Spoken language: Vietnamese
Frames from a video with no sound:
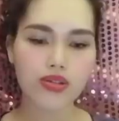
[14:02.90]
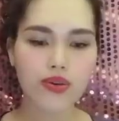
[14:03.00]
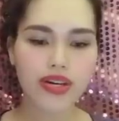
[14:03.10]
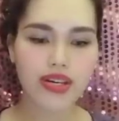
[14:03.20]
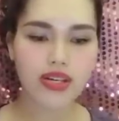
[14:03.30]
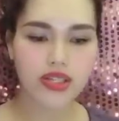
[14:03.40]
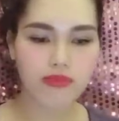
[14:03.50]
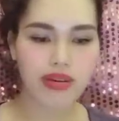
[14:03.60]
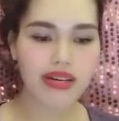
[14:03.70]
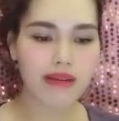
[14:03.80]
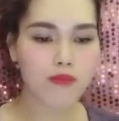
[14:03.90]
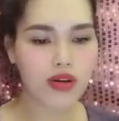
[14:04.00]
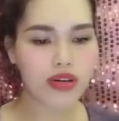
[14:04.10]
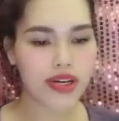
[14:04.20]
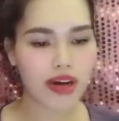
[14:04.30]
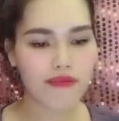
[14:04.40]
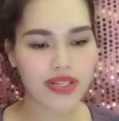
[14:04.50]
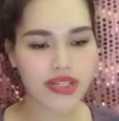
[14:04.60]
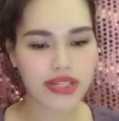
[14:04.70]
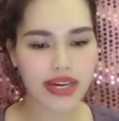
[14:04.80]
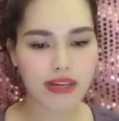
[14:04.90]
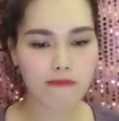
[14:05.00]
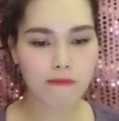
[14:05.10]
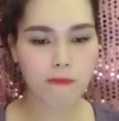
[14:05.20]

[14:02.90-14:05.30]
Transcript: Tôi khi ấy chỉ biết nghe mọi người nói với chị Thanh.